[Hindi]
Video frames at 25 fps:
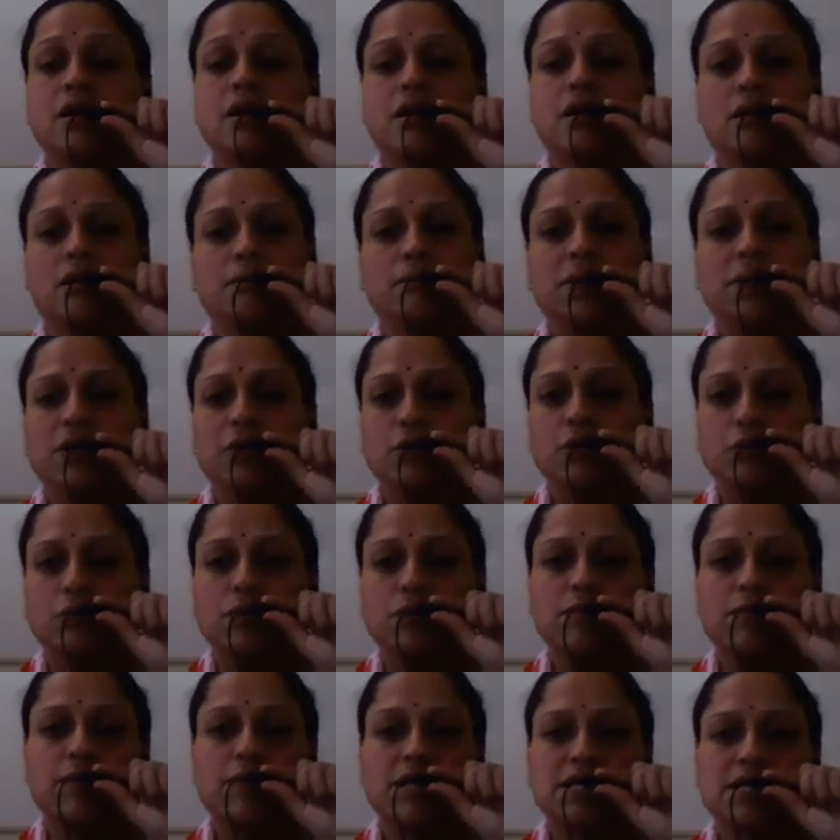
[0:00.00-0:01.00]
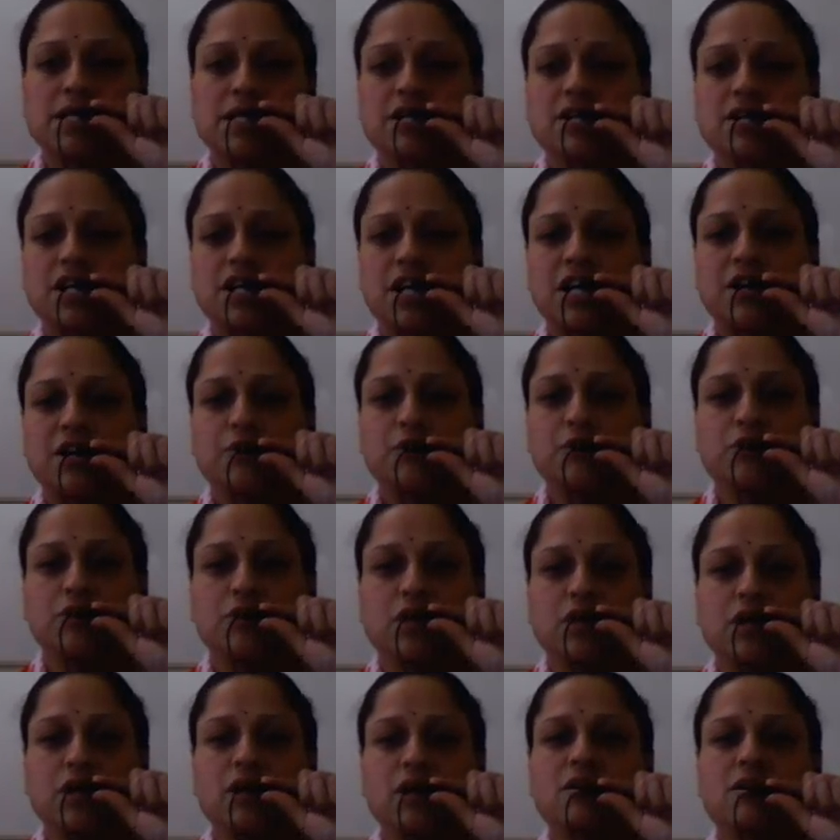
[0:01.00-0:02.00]
गवर्नमेंट को भी पैसा चाहिए
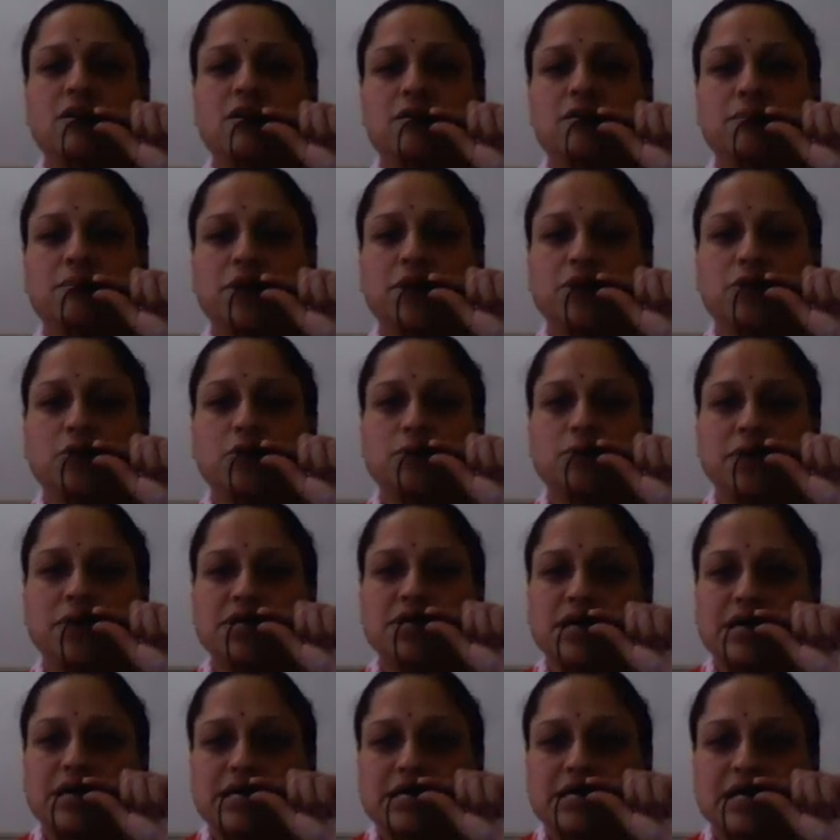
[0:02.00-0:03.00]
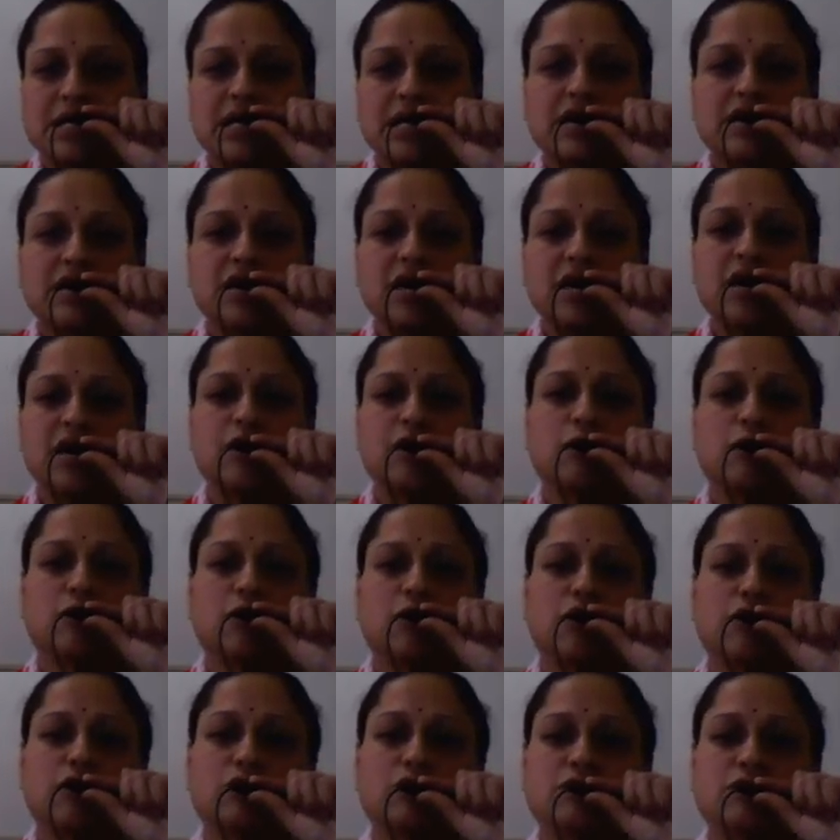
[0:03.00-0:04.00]
होता है गवर्नमेंट को पैसा किस लिए चाहिए
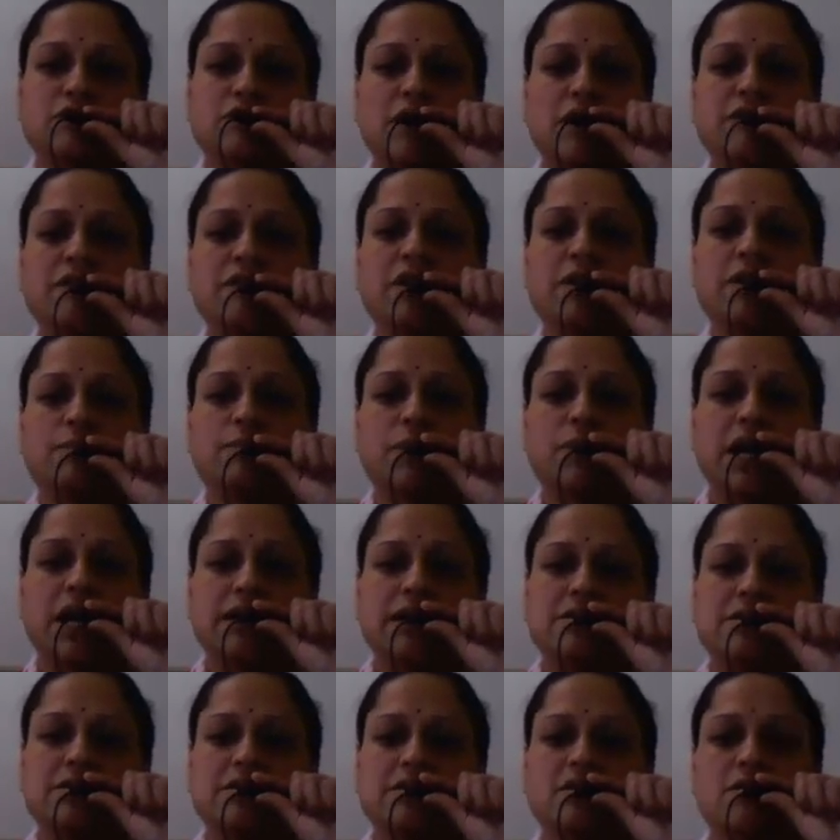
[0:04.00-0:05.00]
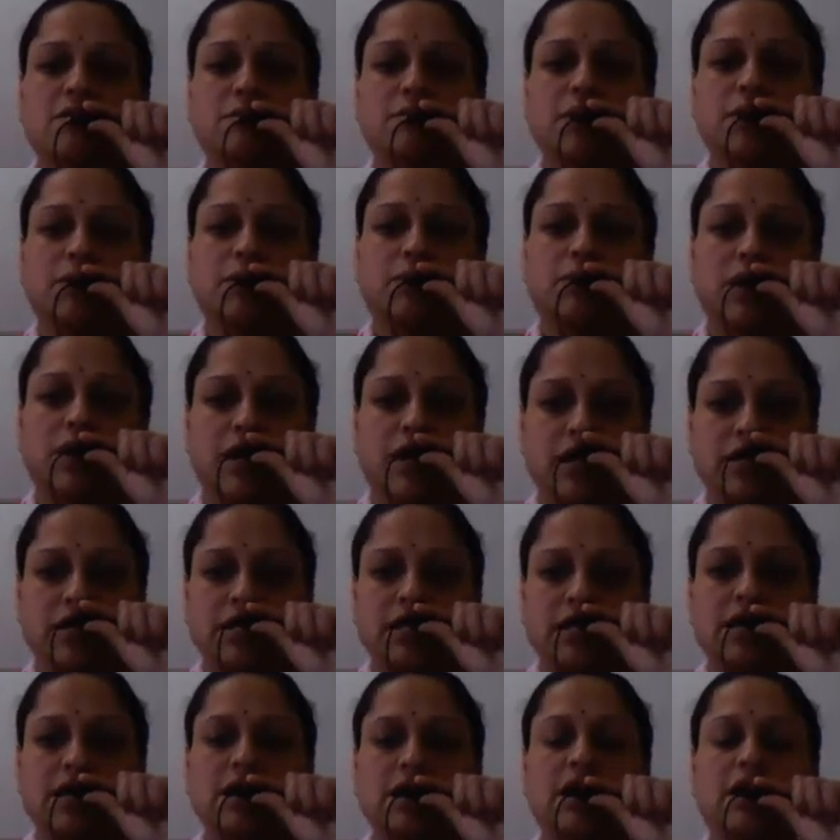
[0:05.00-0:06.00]
होता है जो फाइव ईयर प्लान्स गवर्नमेंट
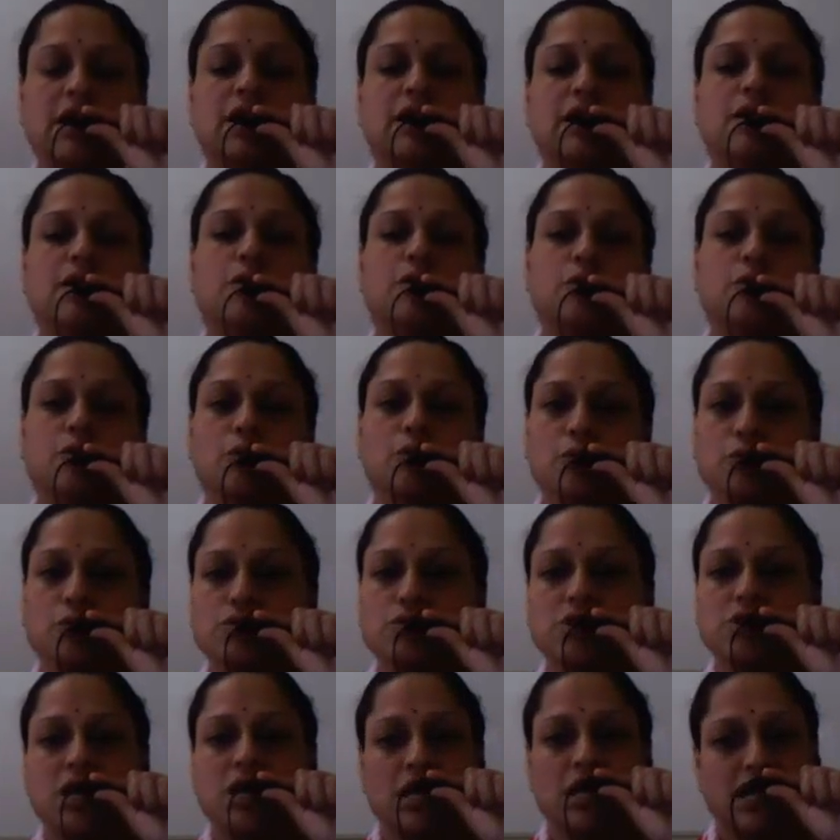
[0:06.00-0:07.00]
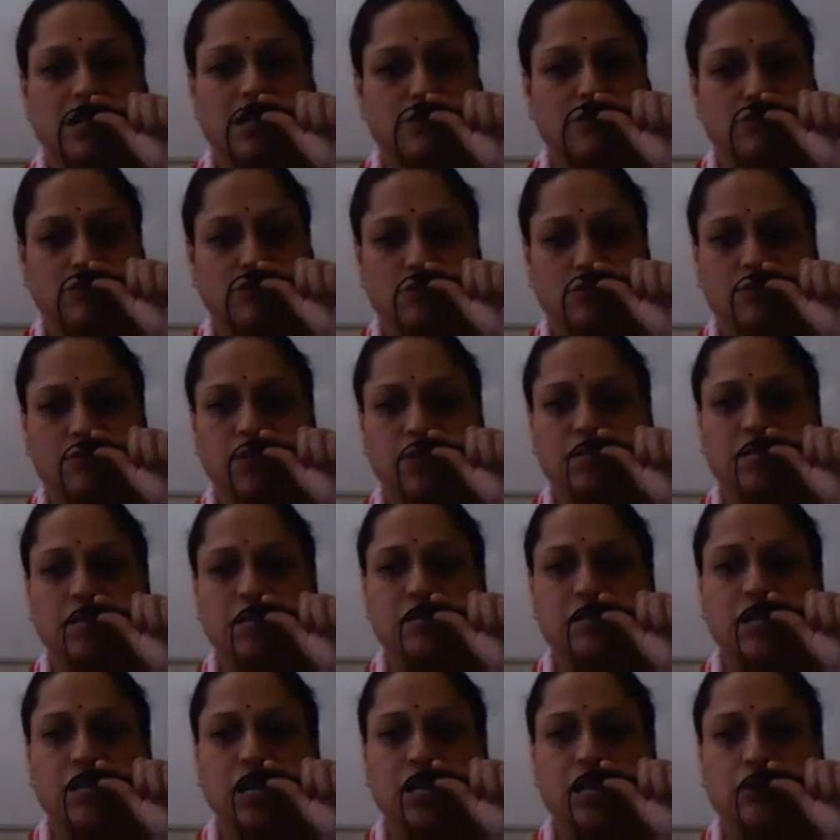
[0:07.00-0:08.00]
बनाती है उसके लिए उसे पैसा
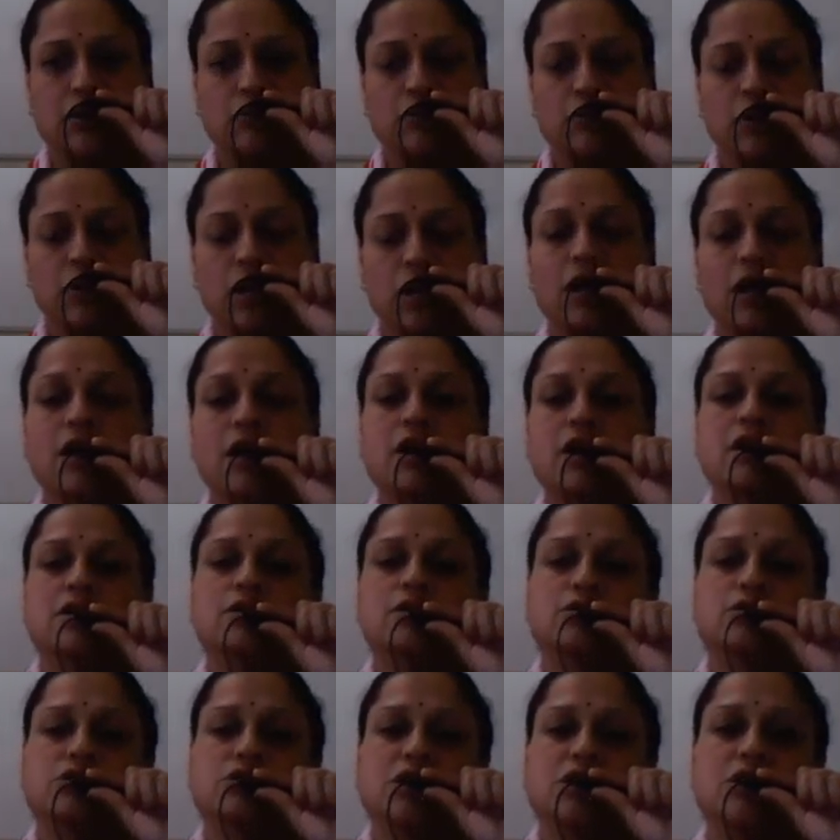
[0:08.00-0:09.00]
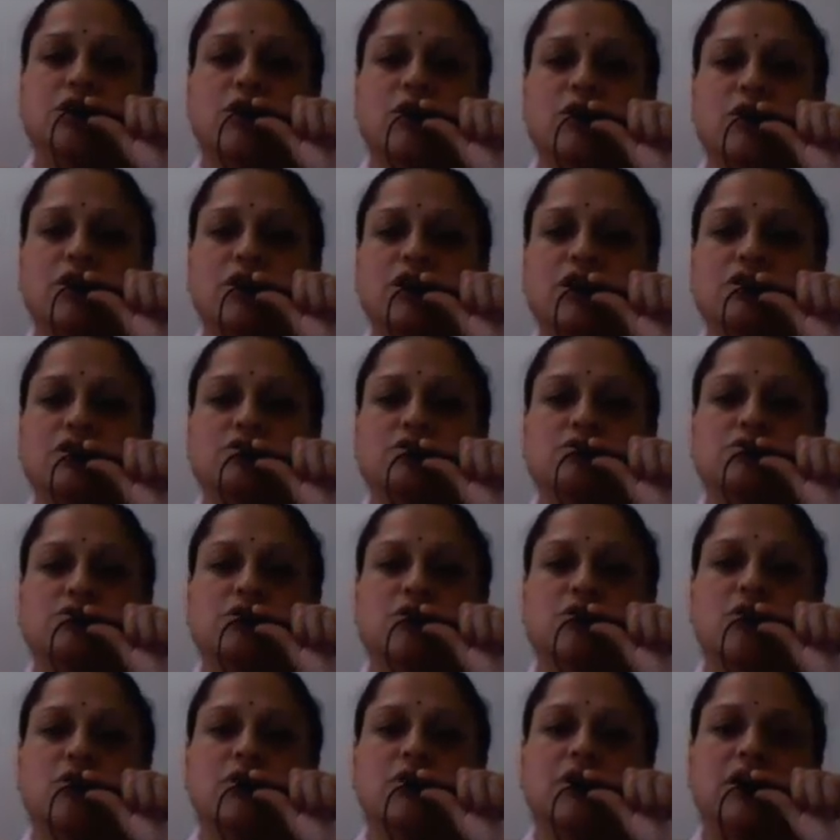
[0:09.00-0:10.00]
चाहिए होता है जो सिक्योरिटीज़
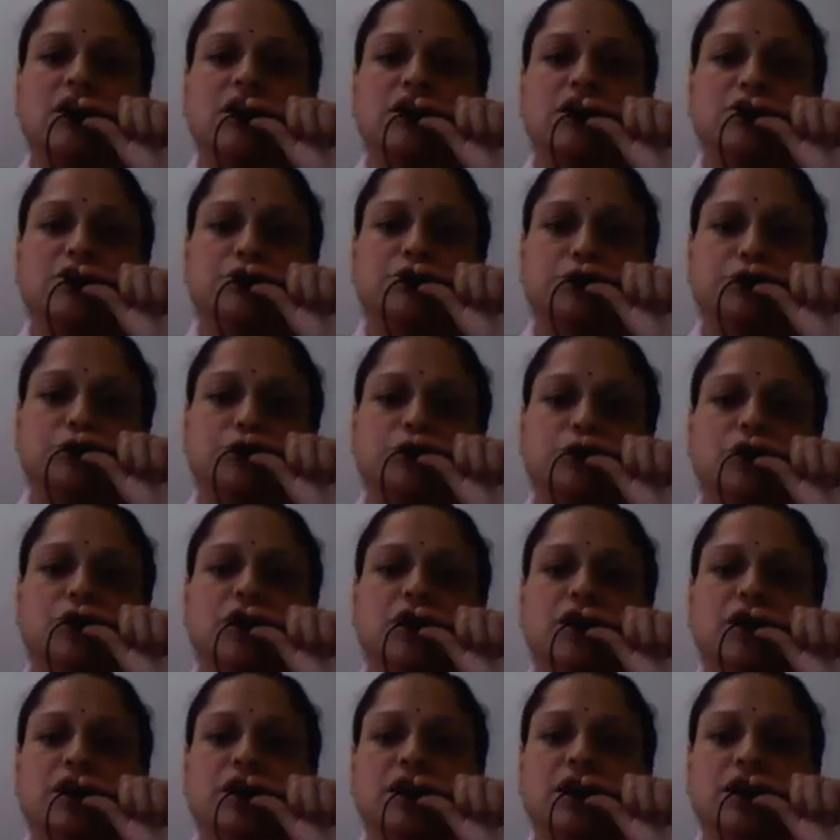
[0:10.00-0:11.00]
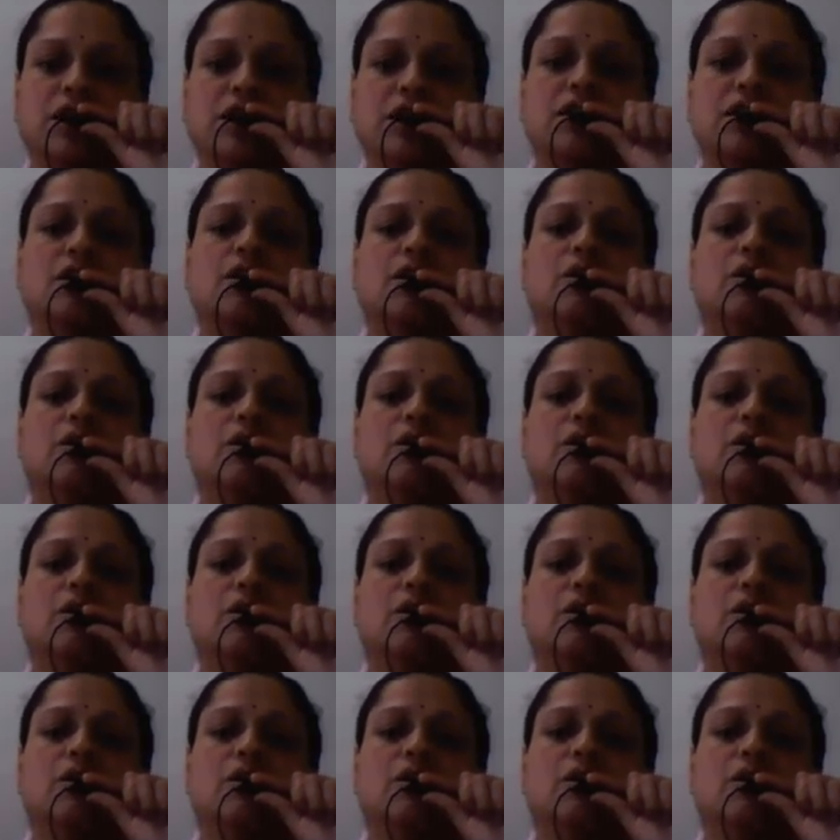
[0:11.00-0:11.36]
उसने ऑलरेडी इशू किए हैं